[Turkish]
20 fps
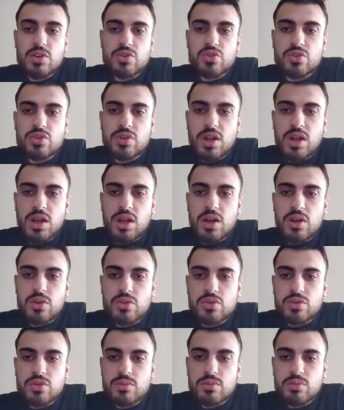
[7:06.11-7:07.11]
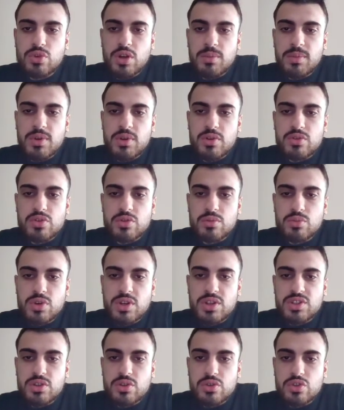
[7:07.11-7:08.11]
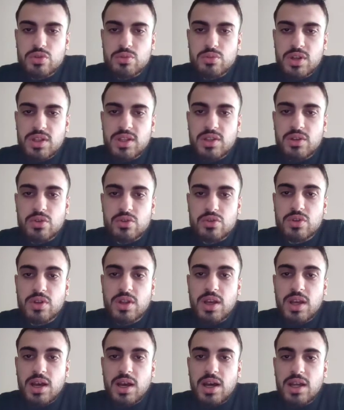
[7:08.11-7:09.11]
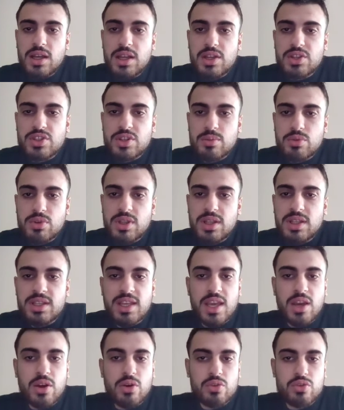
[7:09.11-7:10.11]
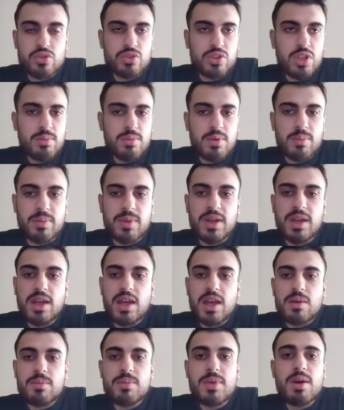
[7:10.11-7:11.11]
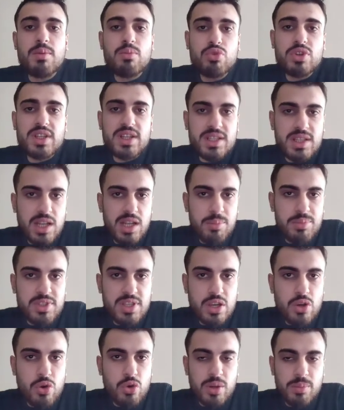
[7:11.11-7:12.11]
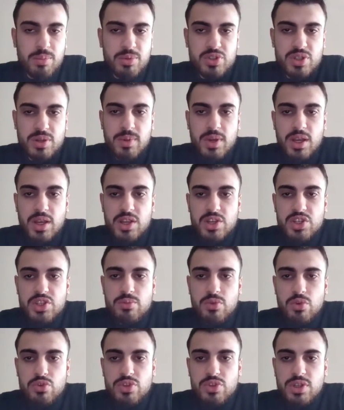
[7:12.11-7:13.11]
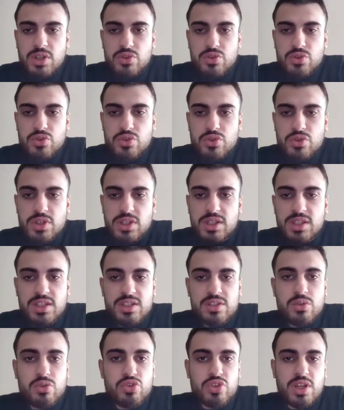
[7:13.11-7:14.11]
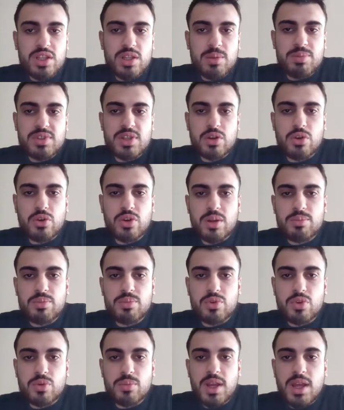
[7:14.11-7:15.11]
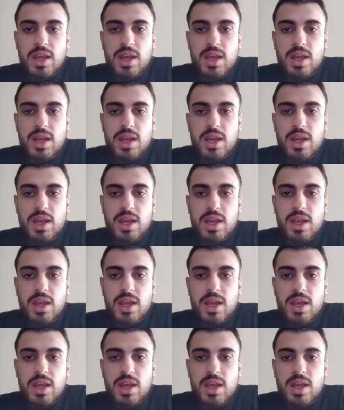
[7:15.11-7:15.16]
Şura A olsun, bura B olsun, bura C olsun, bura D olsun. Arkadaşlar burada Y olsun tamam mı? Ben burada iki tane Pisagor yapacağım. Şimdi öncelikle şu yıldızlı üçgende Pisagor yapıyorum.